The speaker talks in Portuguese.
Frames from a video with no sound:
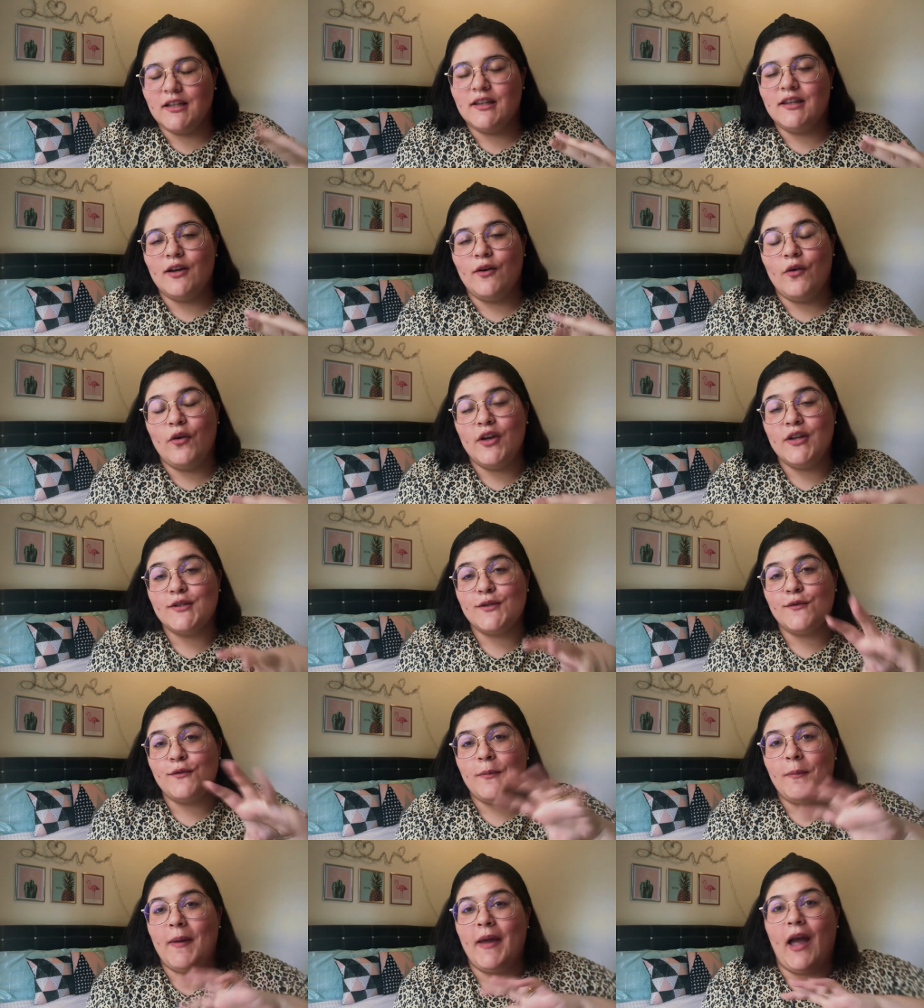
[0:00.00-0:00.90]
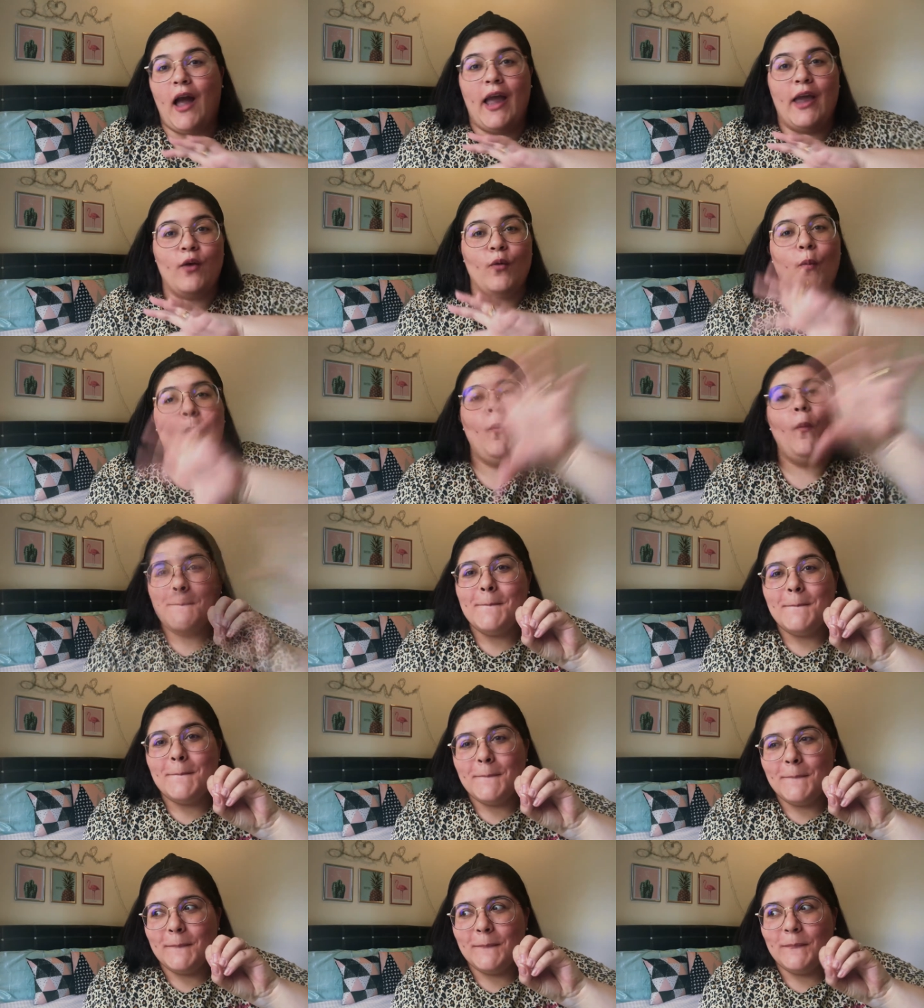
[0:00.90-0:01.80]
Então eu resolvi pegar aí um,
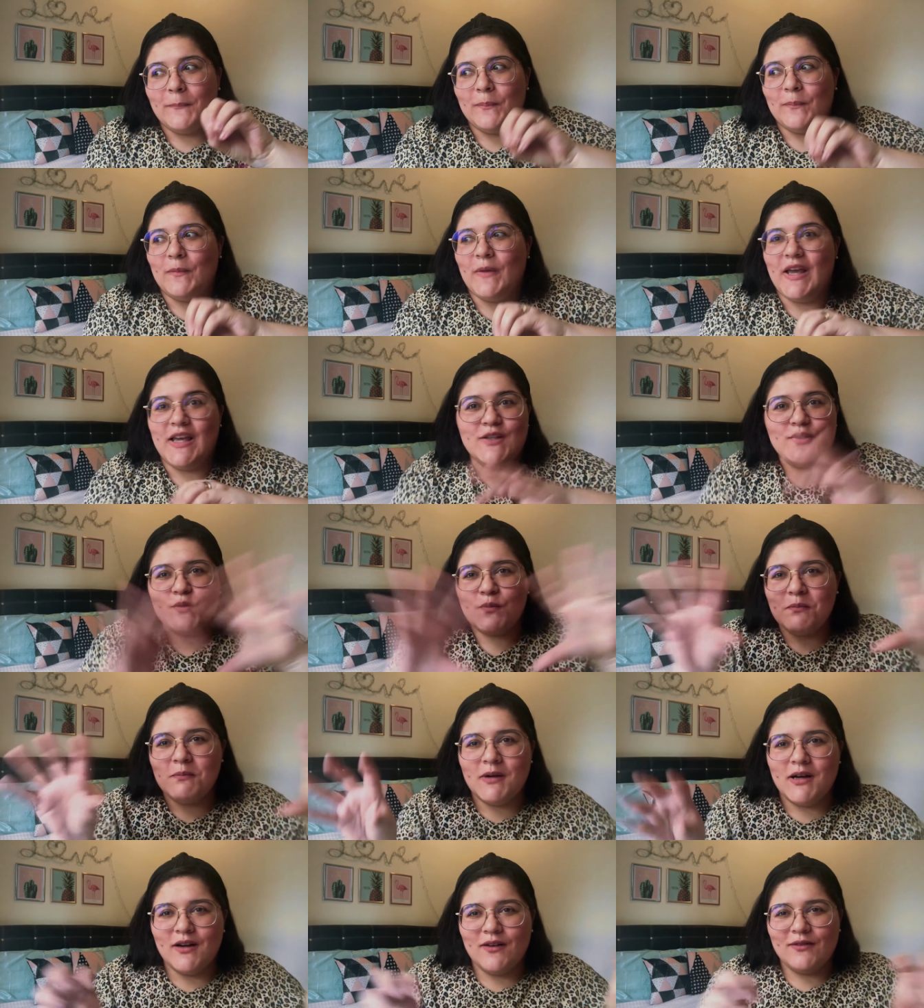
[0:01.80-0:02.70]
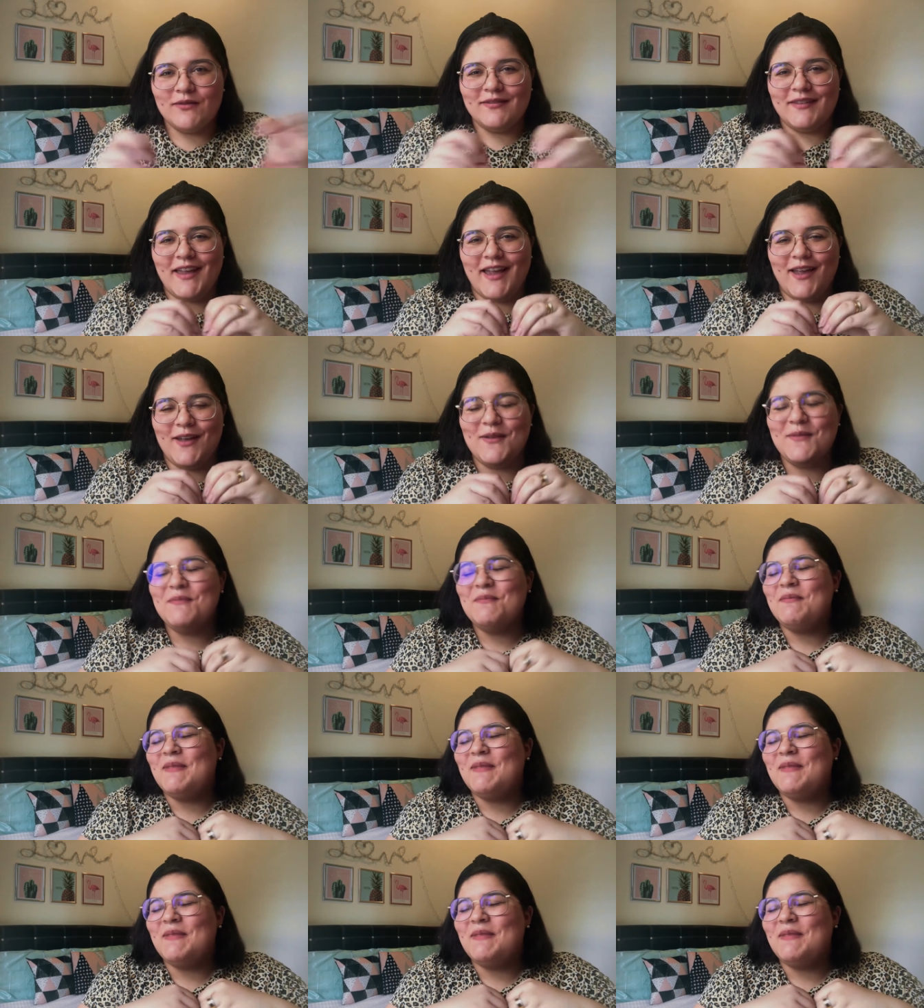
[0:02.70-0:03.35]
um resumão, né?